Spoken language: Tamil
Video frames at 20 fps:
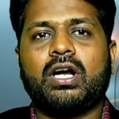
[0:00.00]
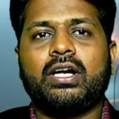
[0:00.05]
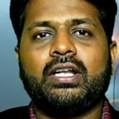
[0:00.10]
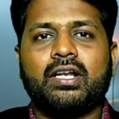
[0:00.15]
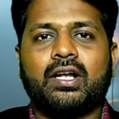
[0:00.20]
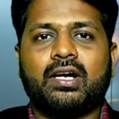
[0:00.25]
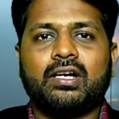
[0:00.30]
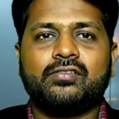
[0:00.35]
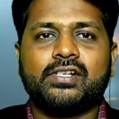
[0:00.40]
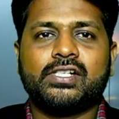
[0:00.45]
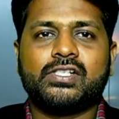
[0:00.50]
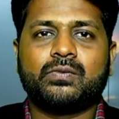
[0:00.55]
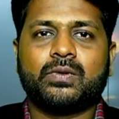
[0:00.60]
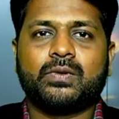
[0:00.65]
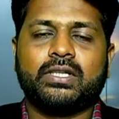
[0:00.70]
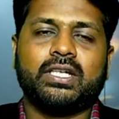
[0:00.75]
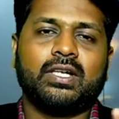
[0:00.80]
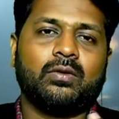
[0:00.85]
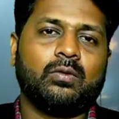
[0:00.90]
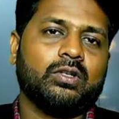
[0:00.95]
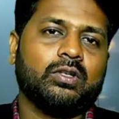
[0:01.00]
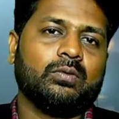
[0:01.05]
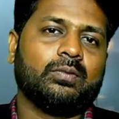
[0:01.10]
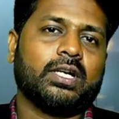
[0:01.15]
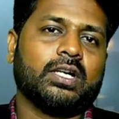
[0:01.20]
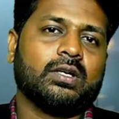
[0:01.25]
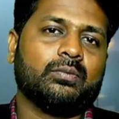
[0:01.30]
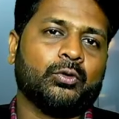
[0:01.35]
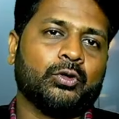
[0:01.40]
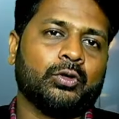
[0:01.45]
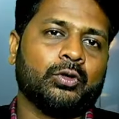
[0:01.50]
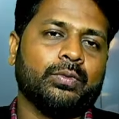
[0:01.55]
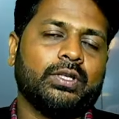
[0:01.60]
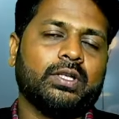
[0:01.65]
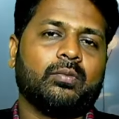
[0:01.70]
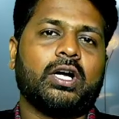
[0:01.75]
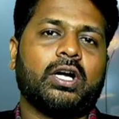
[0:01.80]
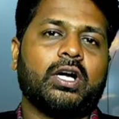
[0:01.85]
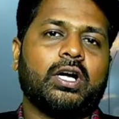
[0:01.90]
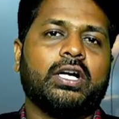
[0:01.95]
பாடி லாங்குவேஜ் பற்றி நம்ம வந்து பார்க்க
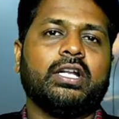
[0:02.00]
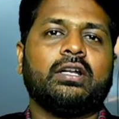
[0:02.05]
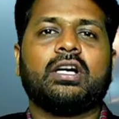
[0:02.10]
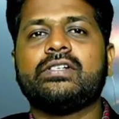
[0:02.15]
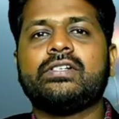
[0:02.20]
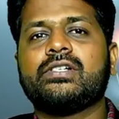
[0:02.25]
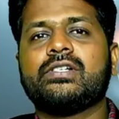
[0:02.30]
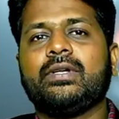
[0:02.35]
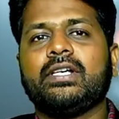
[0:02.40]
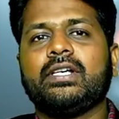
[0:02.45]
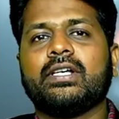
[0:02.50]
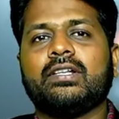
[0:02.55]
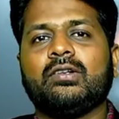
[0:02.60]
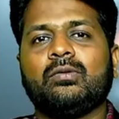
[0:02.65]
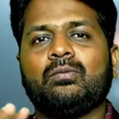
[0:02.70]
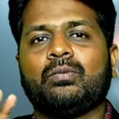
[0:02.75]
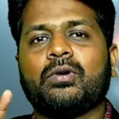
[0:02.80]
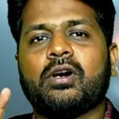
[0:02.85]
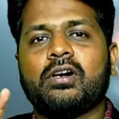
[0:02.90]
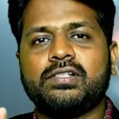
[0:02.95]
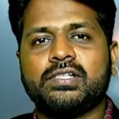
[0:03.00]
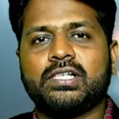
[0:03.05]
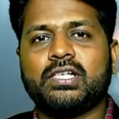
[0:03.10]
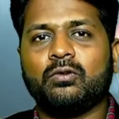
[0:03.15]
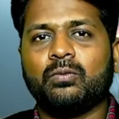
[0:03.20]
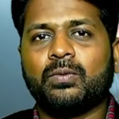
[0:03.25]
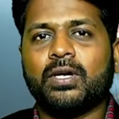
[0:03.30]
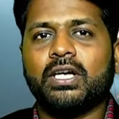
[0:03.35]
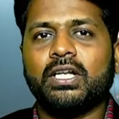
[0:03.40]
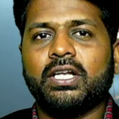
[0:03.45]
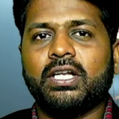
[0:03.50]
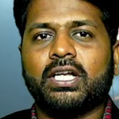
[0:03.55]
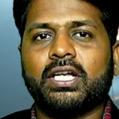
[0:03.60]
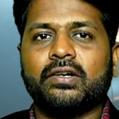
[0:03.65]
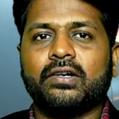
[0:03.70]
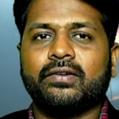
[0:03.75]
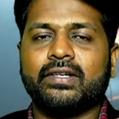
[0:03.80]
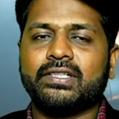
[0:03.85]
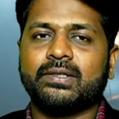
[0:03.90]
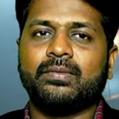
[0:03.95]
போகிறோம் இந்த பாடி லாங்குவேஜ் அப்படிங்கிறது பாசிட்டிவ்
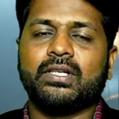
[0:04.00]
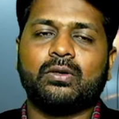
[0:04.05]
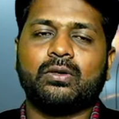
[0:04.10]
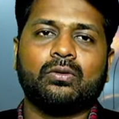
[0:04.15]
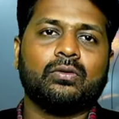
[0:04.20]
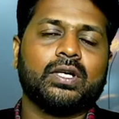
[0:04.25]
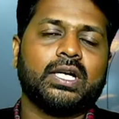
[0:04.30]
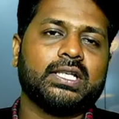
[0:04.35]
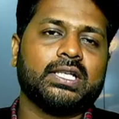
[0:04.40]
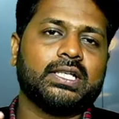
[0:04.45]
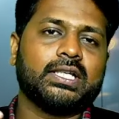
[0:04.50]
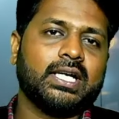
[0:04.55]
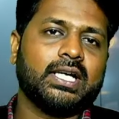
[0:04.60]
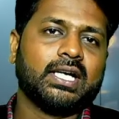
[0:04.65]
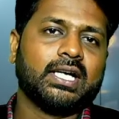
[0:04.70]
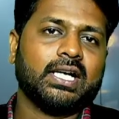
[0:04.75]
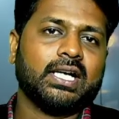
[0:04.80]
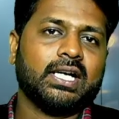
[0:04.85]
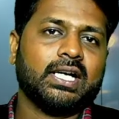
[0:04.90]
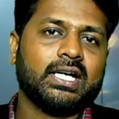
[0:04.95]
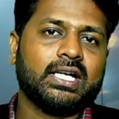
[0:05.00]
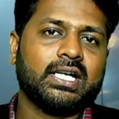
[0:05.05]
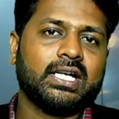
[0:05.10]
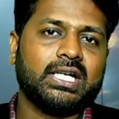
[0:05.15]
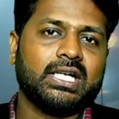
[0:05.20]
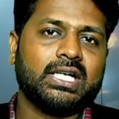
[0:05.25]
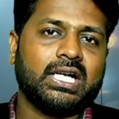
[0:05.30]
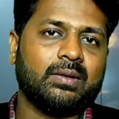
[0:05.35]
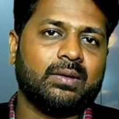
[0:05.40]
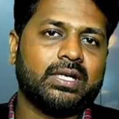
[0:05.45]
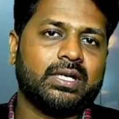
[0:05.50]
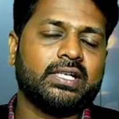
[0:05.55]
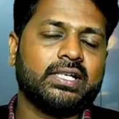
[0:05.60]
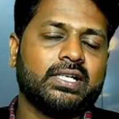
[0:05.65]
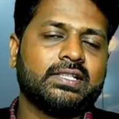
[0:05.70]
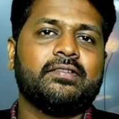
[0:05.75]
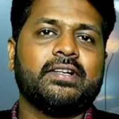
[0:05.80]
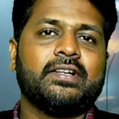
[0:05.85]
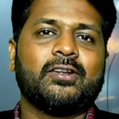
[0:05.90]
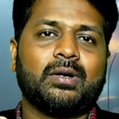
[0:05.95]
பாடி லாங்குவேஜ் எப்படி இருக்கணுங்கிறத நாம் நெக்ஸ்ட்
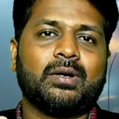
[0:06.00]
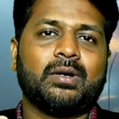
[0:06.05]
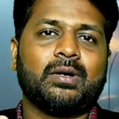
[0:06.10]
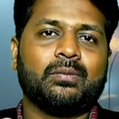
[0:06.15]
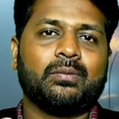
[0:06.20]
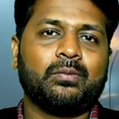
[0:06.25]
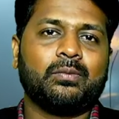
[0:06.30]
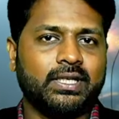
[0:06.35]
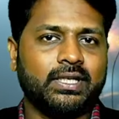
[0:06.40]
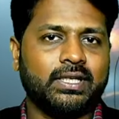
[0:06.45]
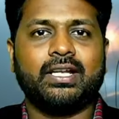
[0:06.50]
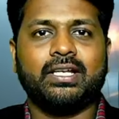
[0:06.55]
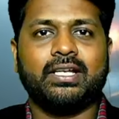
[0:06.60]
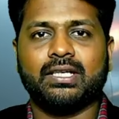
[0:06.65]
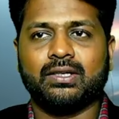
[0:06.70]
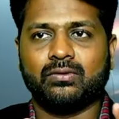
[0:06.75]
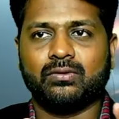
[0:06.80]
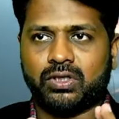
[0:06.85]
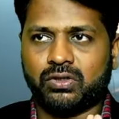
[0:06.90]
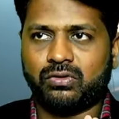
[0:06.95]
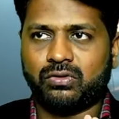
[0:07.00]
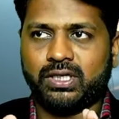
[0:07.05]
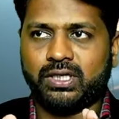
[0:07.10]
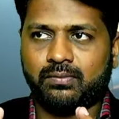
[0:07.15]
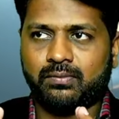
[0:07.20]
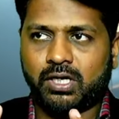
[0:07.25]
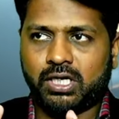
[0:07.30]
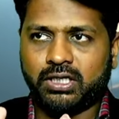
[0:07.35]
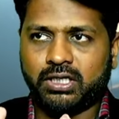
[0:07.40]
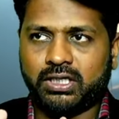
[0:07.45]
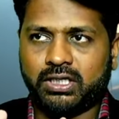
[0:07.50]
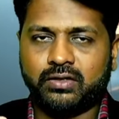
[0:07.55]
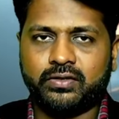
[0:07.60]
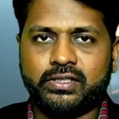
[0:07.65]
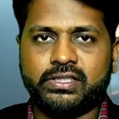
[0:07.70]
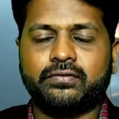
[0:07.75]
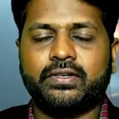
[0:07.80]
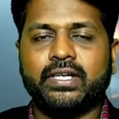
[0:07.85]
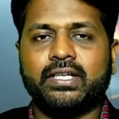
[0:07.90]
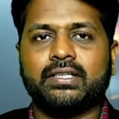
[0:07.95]
வீடியோவில் பார்ப்போம் இன்றைக்கு ஒருத்தவங்களுடைய பாடி
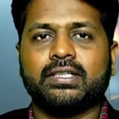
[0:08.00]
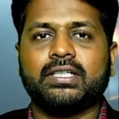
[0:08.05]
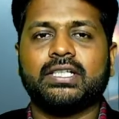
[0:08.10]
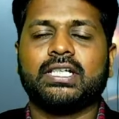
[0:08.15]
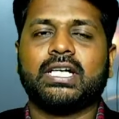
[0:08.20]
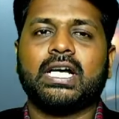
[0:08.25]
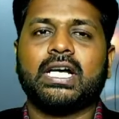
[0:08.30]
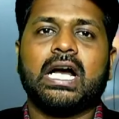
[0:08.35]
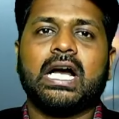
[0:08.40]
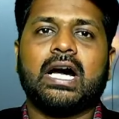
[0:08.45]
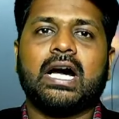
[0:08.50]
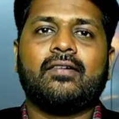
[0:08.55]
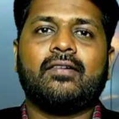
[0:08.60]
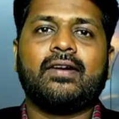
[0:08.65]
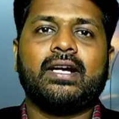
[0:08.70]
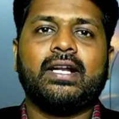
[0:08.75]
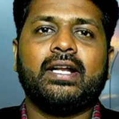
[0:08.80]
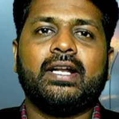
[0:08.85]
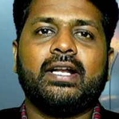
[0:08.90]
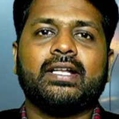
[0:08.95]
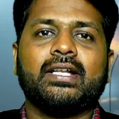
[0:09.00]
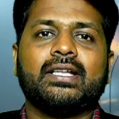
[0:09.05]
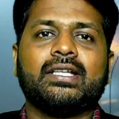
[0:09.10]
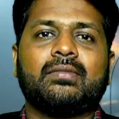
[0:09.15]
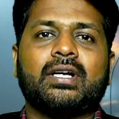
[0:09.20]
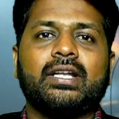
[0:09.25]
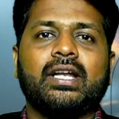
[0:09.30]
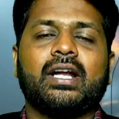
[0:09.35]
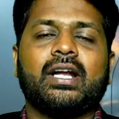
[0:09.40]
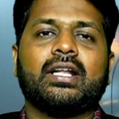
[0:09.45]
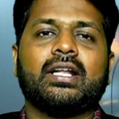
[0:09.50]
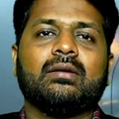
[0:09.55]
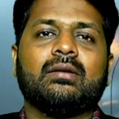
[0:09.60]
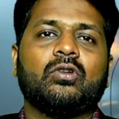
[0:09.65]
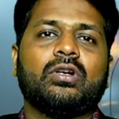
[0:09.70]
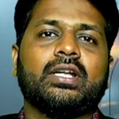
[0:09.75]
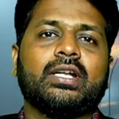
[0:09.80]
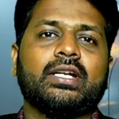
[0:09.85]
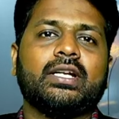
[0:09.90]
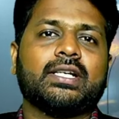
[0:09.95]
லாங்குவேஜை வைத்து அவர்கள் எந்த
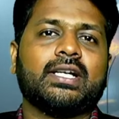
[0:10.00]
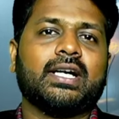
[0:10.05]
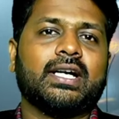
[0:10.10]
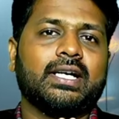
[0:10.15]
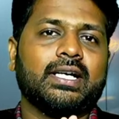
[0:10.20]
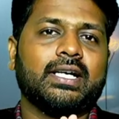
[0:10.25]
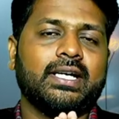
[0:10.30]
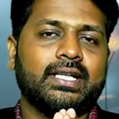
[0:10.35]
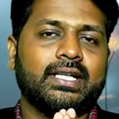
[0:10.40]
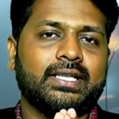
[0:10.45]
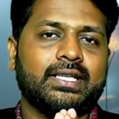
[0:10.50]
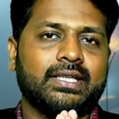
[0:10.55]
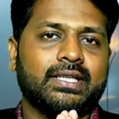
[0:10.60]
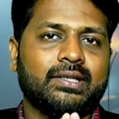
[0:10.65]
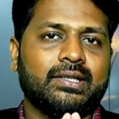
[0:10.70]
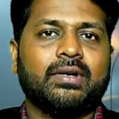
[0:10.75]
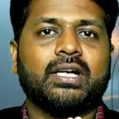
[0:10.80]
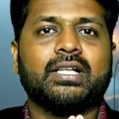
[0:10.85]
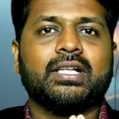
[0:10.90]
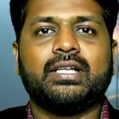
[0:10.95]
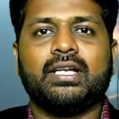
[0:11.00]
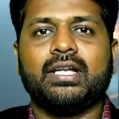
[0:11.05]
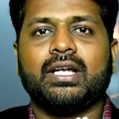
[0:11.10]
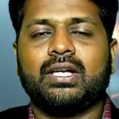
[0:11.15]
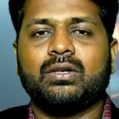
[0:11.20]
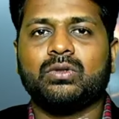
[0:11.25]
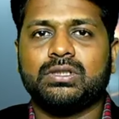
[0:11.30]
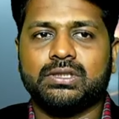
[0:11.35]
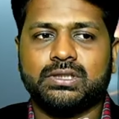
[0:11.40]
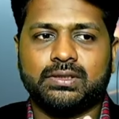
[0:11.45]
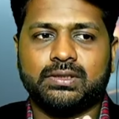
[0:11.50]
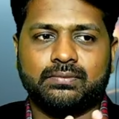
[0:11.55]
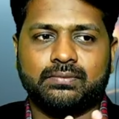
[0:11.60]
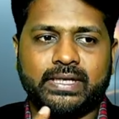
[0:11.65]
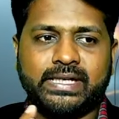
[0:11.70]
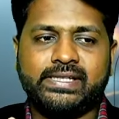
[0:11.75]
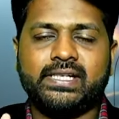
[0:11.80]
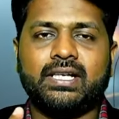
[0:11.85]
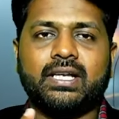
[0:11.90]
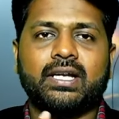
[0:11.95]
மாதிரியான மூடில் இருக்கிறாங்க எந்த மாதிரியான ஒரு
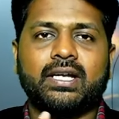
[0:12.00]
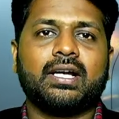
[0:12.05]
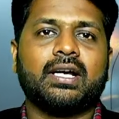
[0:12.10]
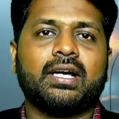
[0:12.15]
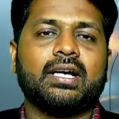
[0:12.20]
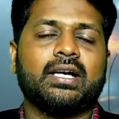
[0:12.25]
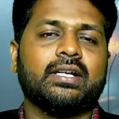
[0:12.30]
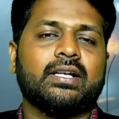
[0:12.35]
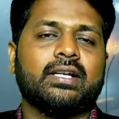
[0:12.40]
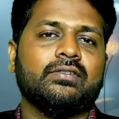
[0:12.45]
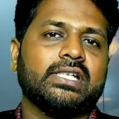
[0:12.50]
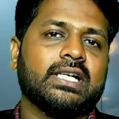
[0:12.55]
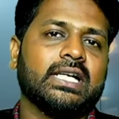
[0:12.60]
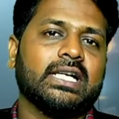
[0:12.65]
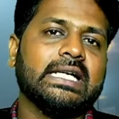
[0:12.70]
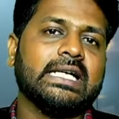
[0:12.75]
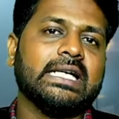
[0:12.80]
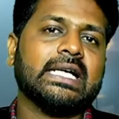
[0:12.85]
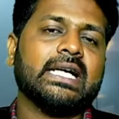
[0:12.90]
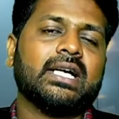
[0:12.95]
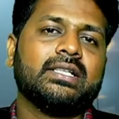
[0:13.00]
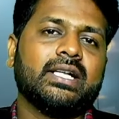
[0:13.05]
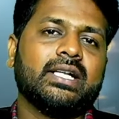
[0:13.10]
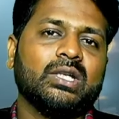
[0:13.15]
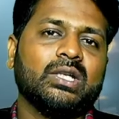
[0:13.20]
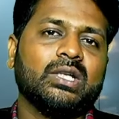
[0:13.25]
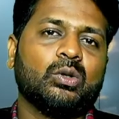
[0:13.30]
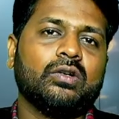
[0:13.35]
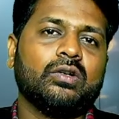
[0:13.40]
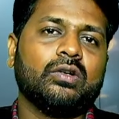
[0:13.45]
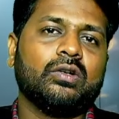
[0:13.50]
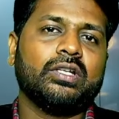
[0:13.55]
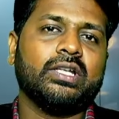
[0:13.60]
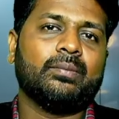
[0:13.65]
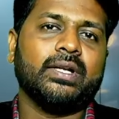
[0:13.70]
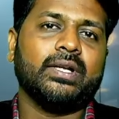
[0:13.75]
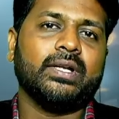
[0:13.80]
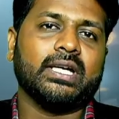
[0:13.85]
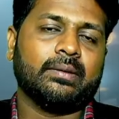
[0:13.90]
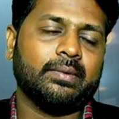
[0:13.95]
மைண்ட் செட்டில் இருக்காங்கிற விஷயங்களை தெரிந்து
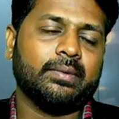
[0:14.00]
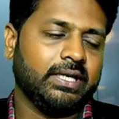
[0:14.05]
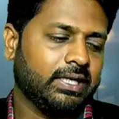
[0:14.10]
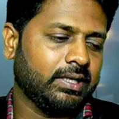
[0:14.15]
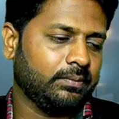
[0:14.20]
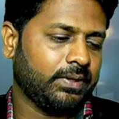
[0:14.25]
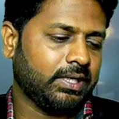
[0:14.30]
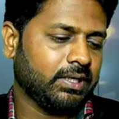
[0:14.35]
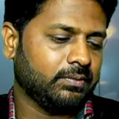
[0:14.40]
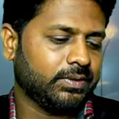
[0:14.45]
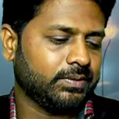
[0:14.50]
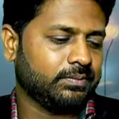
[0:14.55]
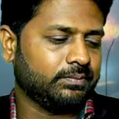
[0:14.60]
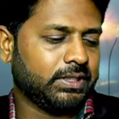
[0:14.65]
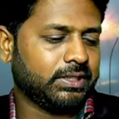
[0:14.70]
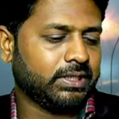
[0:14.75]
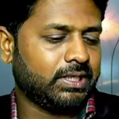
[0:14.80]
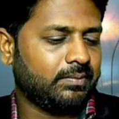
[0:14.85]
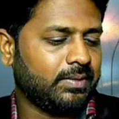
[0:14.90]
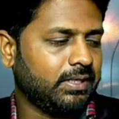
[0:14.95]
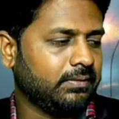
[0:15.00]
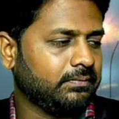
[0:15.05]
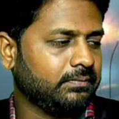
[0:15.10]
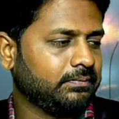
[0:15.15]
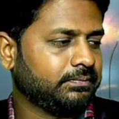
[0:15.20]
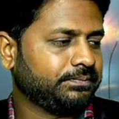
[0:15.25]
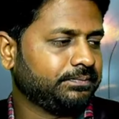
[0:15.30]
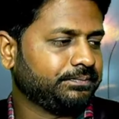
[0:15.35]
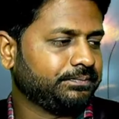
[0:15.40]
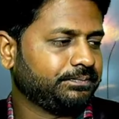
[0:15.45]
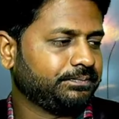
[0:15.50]
கொள்வது எப்படி அப்படிங்கிறத பார்க்க போகிறோம் பார்த்தலாமா